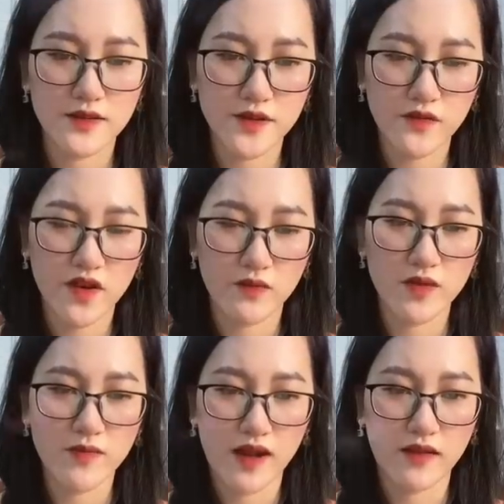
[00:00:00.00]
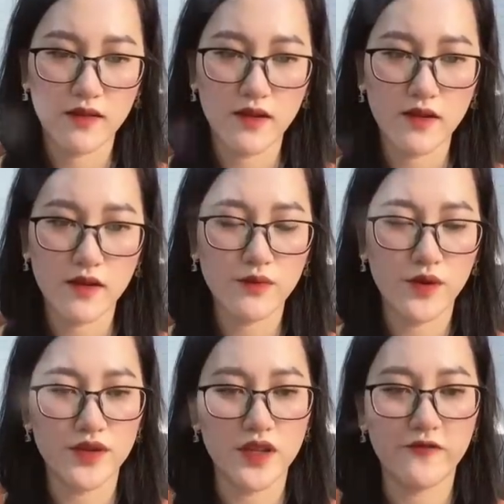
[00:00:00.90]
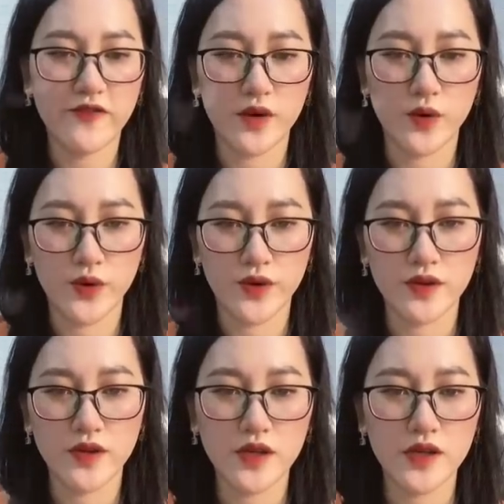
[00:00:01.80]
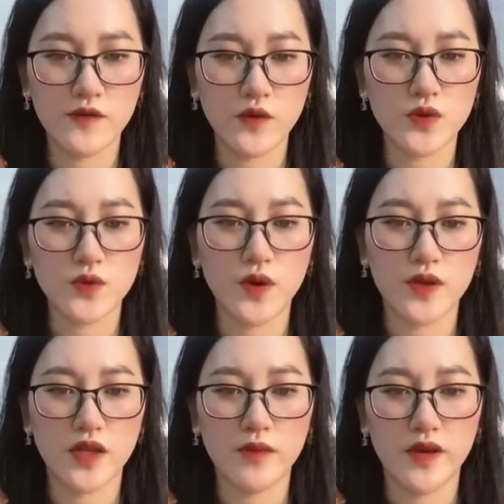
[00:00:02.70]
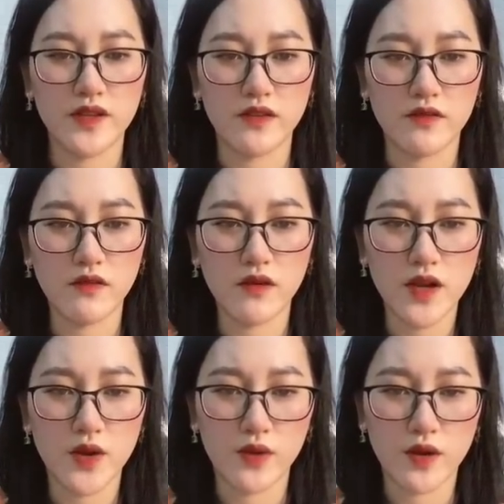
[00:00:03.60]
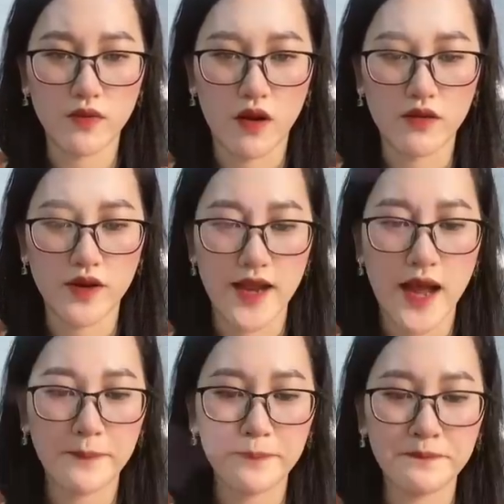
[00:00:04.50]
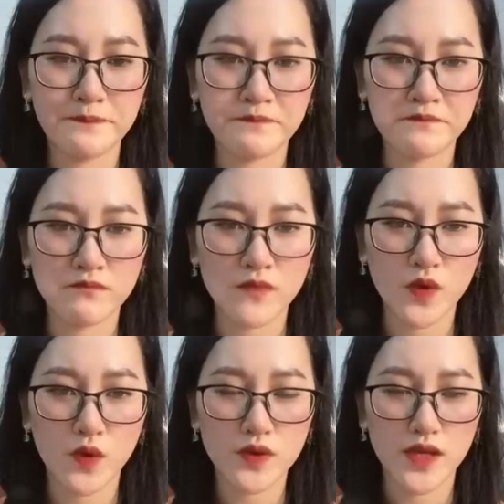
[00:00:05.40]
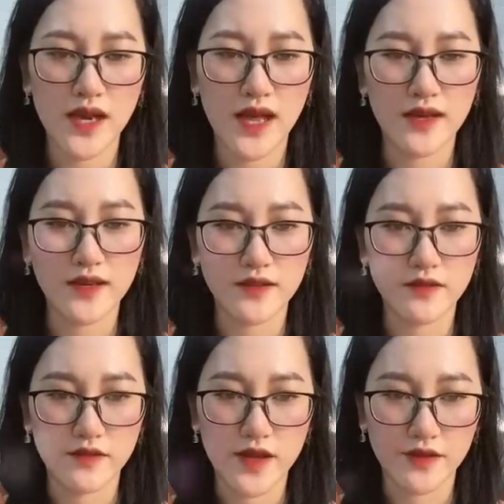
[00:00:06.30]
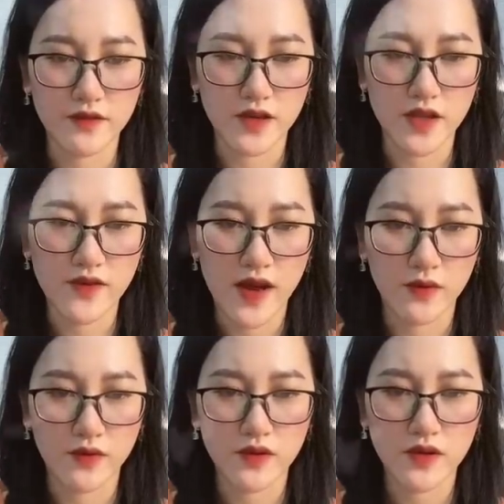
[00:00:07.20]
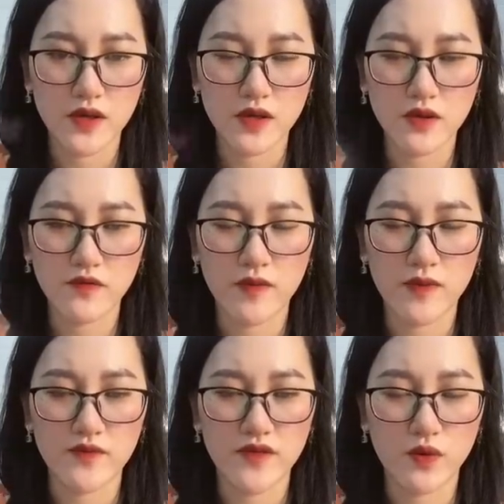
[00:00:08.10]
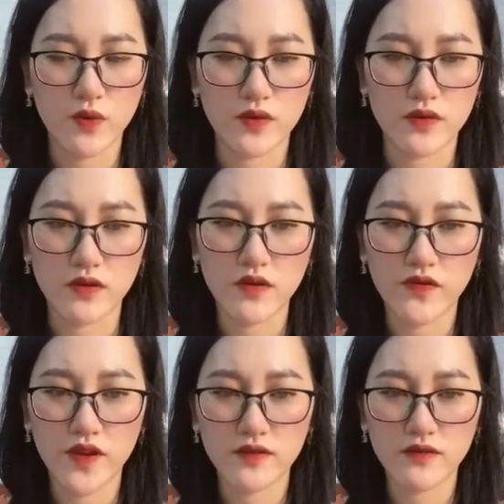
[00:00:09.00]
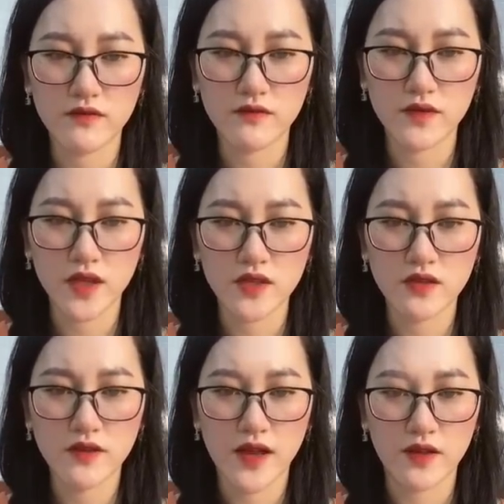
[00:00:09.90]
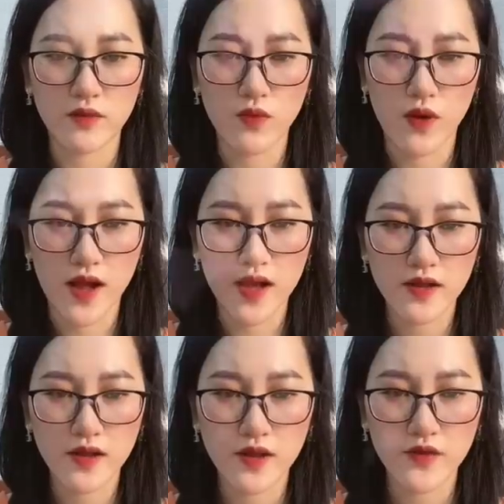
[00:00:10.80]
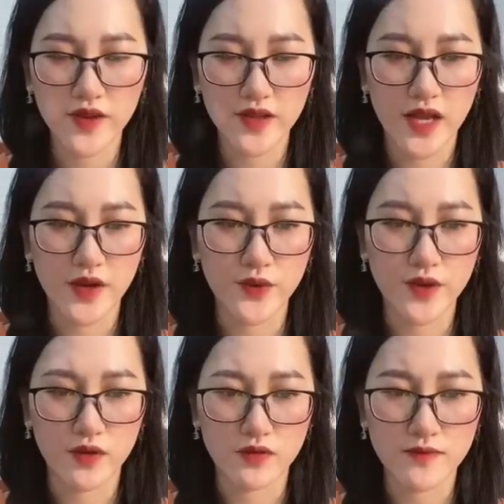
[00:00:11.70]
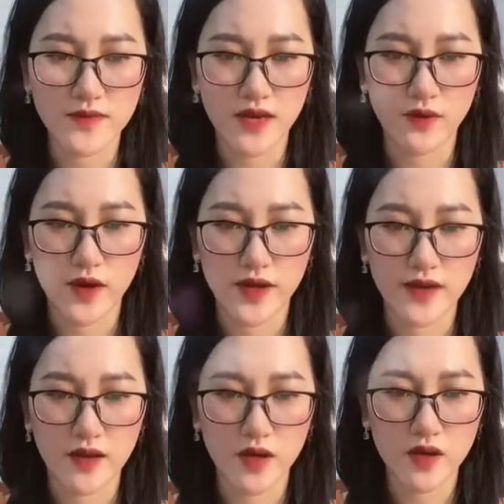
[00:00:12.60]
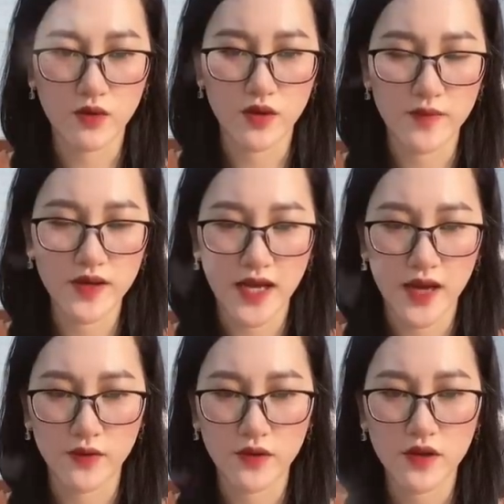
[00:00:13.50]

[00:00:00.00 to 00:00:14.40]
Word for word: Trong phòng im lặng Không có tiếng phản hồi Phú Dung gọi thêm mấy tiếng nữa đều không có người đáp Cô thấy lạ liền thử đẩy cửa đi vào Cửa phòng làm việc của từ ngưng viên Thế nhưng lại không khóa Việc này đủ hiểu tâm trạng của anh đang bất ổn đến mức nào